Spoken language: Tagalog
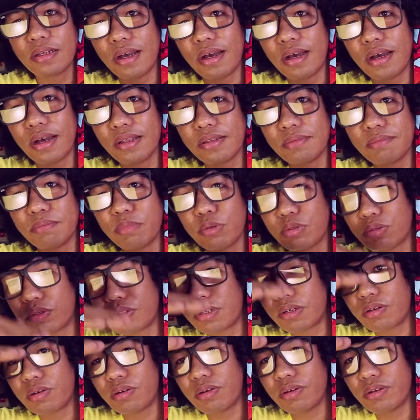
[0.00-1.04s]
at
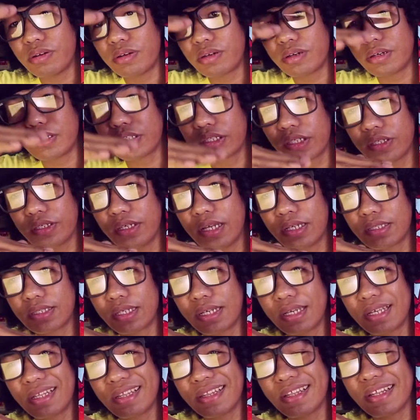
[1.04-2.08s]
Poster Color, siya yung nasa
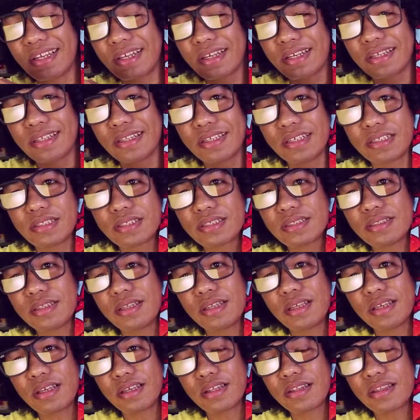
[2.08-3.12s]
gitna. This,
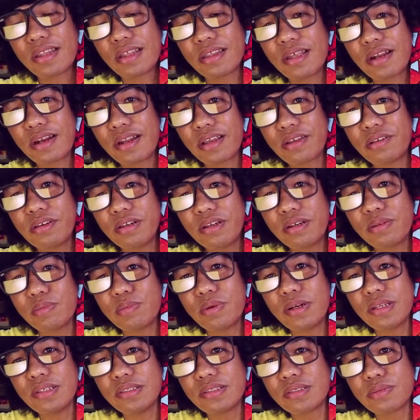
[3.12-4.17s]
eh, the, the regular
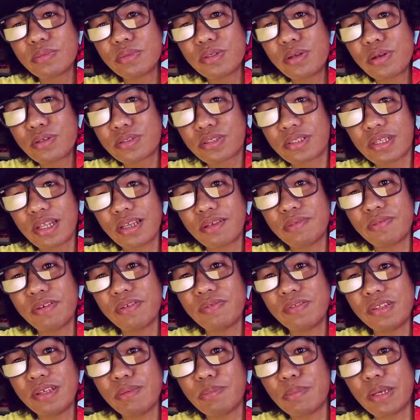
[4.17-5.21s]
ones would cost like
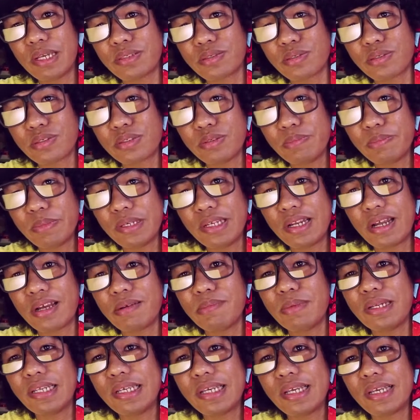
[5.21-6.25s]
50 pesos, yung
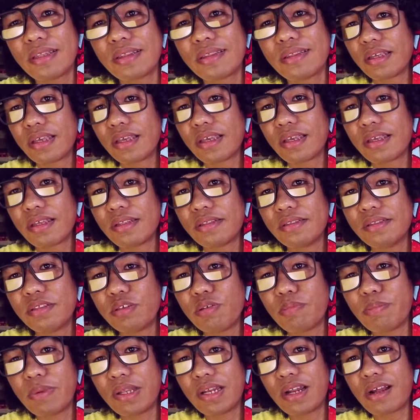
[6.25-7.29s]
pinakamaliit. And
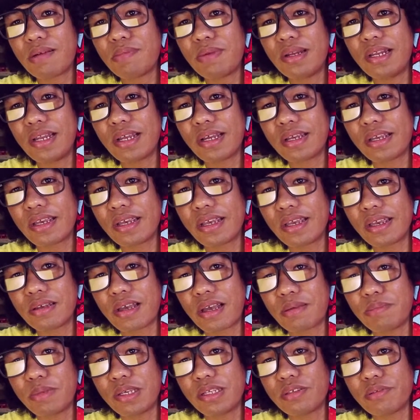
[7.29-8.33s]
yung pinakamalaki,
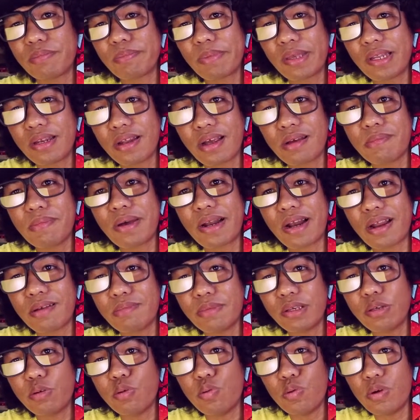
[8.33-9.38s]
I mean, yung
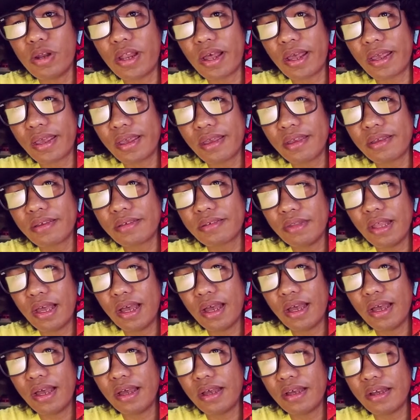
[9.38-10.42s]
pinakamaraming kulay
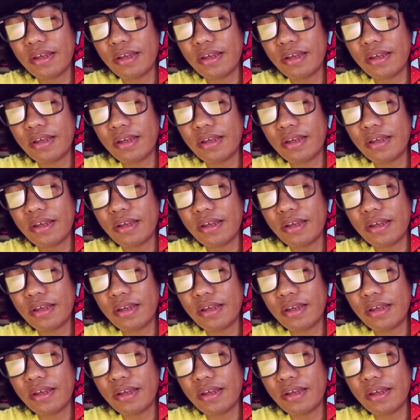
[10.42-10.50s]
na